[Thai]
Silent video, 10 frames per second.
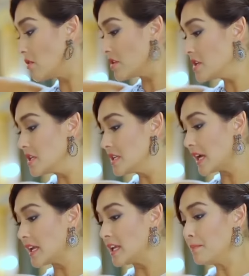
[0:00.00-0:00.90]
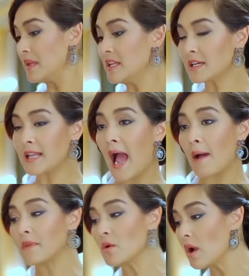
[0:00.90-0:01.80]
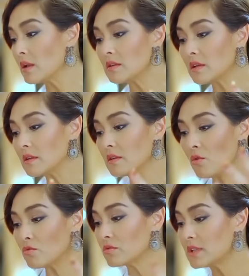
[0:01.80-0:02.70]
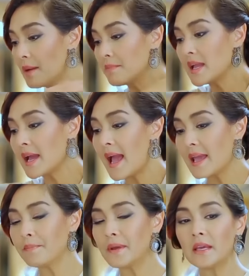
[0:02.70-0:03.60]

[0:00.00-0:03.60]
แล้วก็ยืนอย่างนี้มิ้นยังถามเลยว่า จะต้องทำยังไง